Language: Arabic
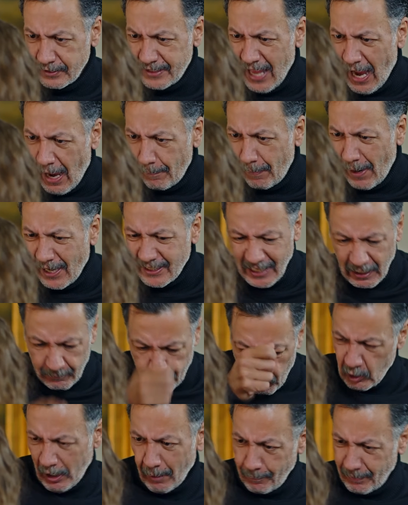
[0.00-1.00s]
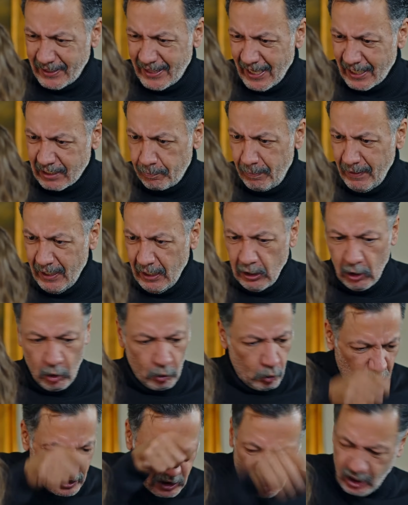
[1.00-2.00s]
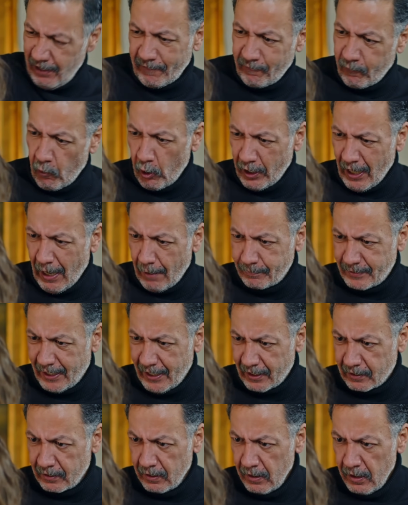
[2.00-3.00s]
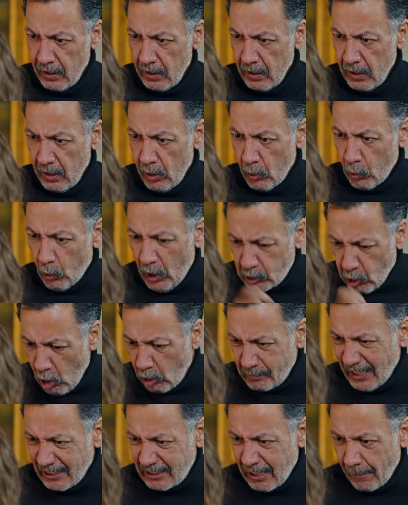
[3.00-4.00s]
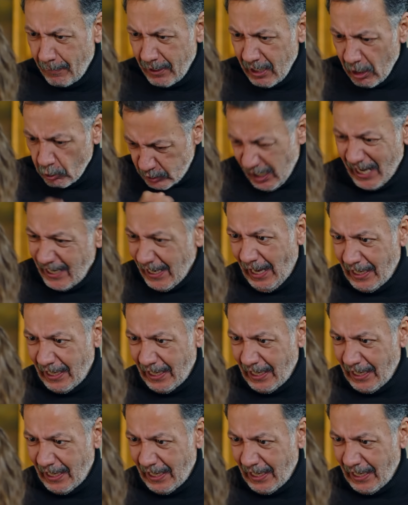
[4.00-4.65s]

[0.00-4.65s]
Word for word: ذهباتك بكره بدك تبيعيهم واجرك فوق رقبتك وهدول تعتبريهم دين